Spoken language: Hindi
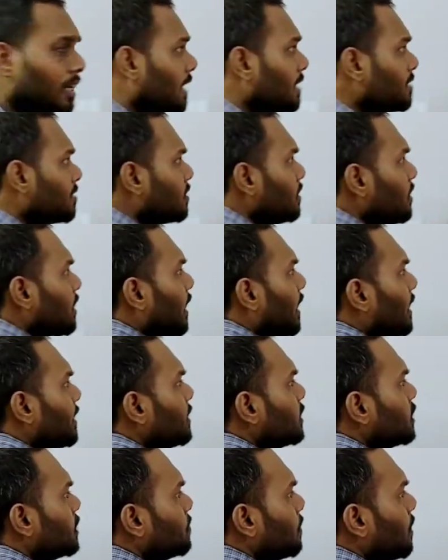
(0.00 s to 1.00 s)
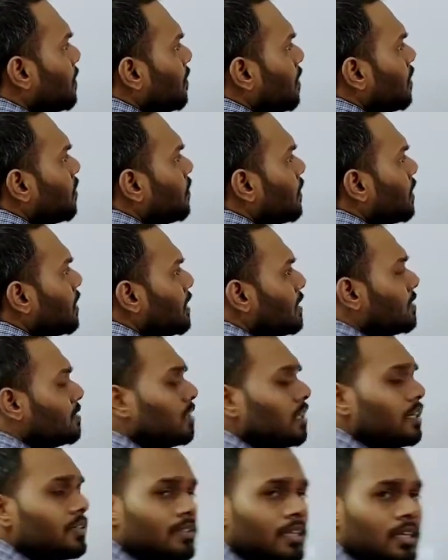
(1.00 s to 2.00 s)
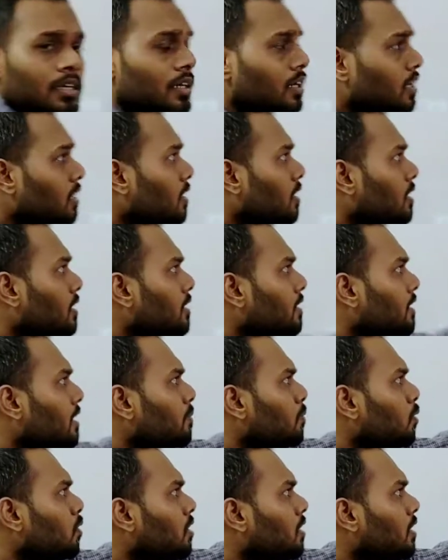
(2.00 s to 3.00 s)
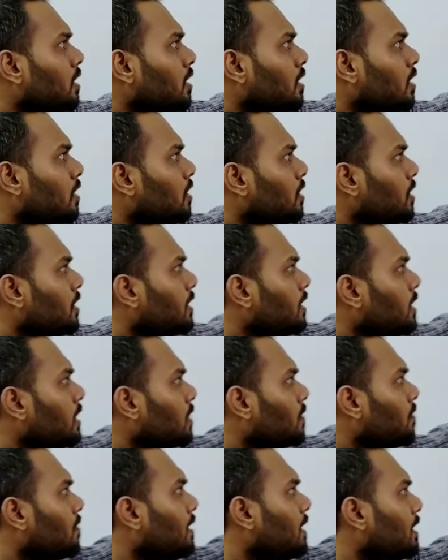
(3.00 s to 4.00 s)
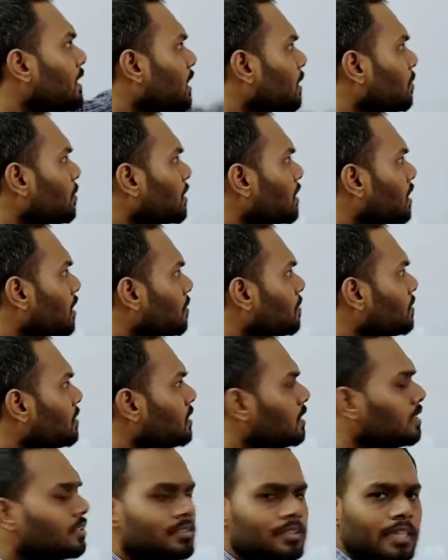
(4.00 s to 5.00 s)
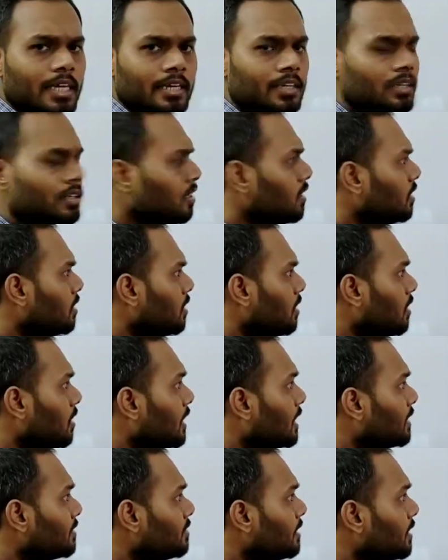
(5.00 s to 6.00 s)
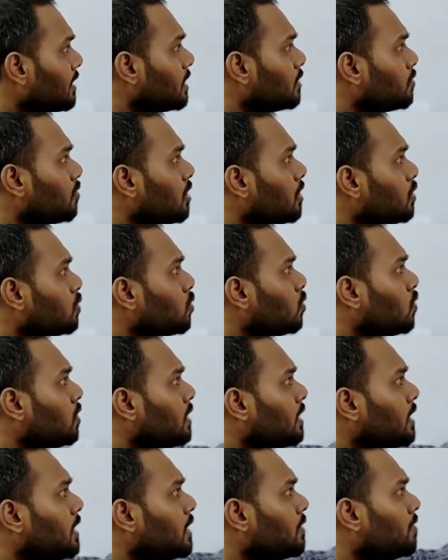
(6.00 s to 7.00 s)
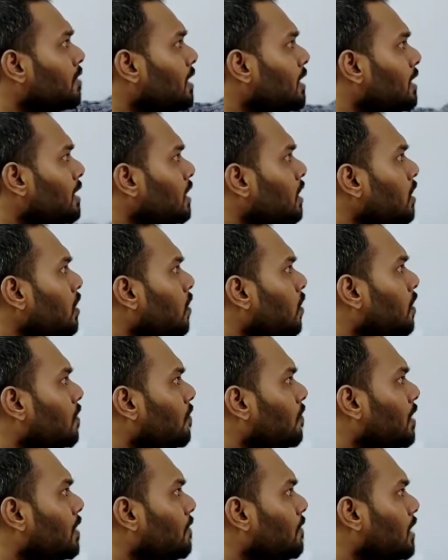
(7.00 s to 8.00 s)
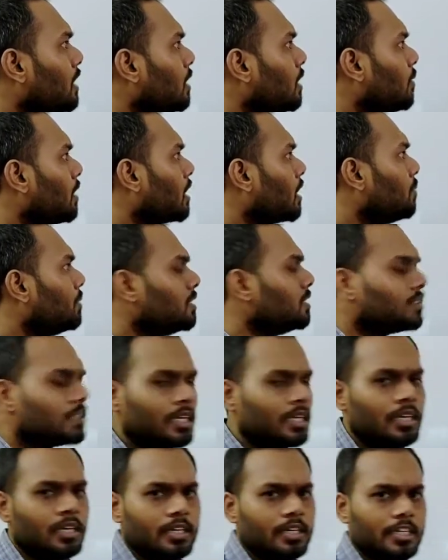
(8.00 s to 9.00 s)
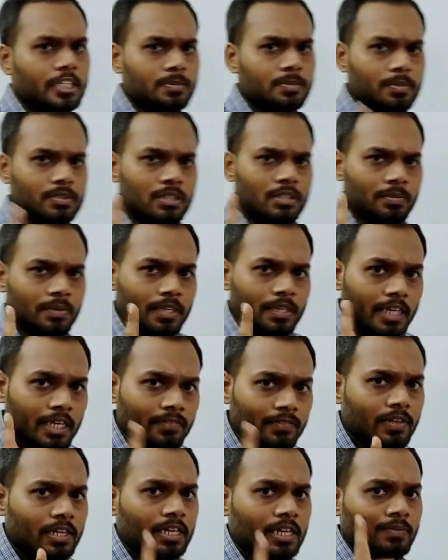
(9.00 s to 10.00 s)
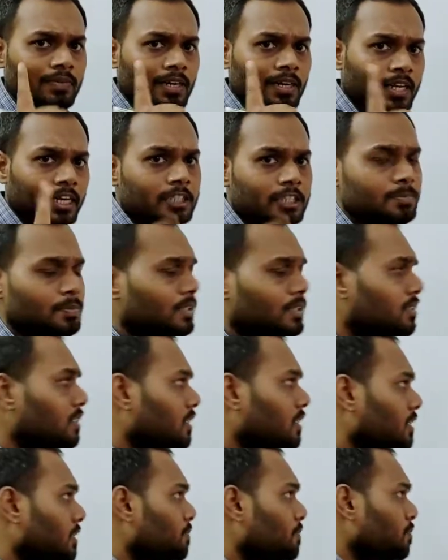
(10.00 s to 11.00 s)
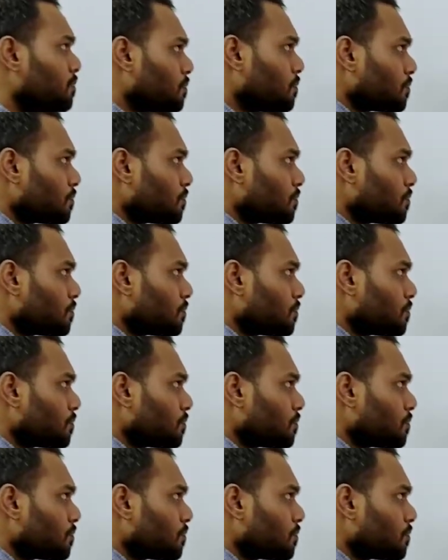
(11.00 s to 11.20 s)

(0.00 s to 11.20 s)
एक्स की हाइएस्ट पावर वन है इसलिए इसे लीनियर बोल रहे हैं इनइक्वलिटी का मतलब दिस साइन लेस देन इक्वल टू को इनइक्वलिटी और वन वेरिएबल का मीन्स है कि इसमें सिर्फ एक वेरिएबल एक्स प्रेजेंट है